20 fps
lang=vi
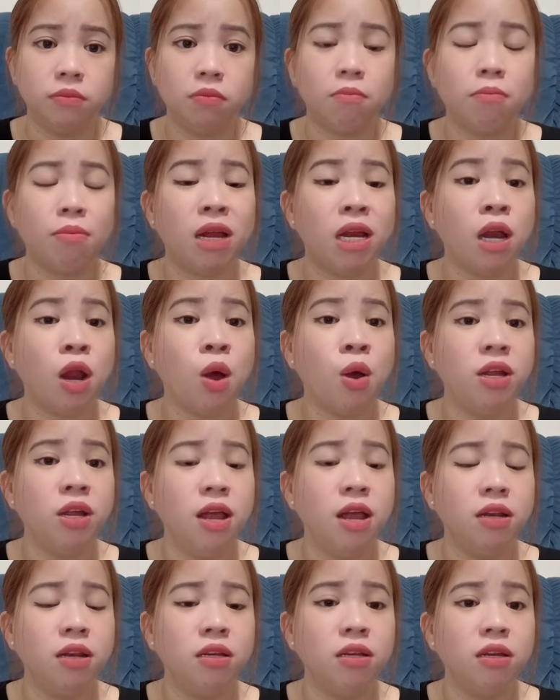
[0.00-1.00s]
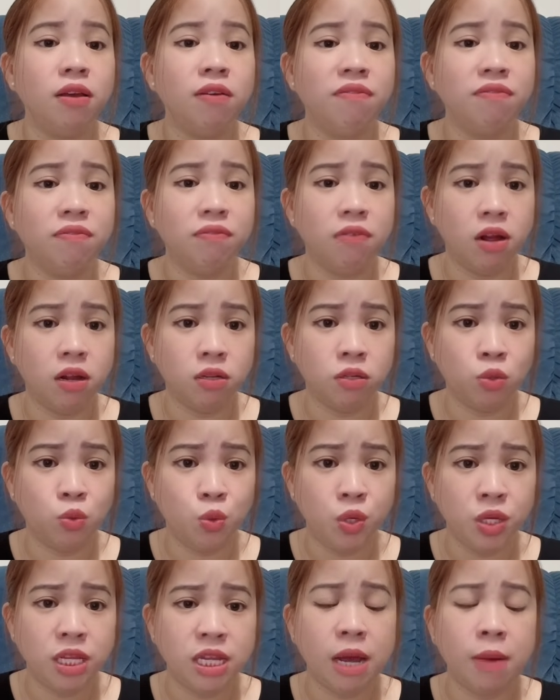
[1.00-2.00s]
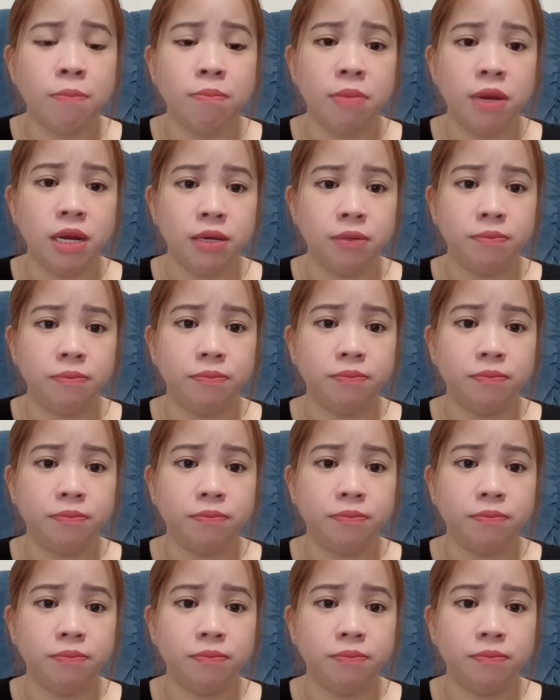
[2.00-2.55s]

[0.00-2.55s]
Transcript: mà nói đến cái phần của chồng mình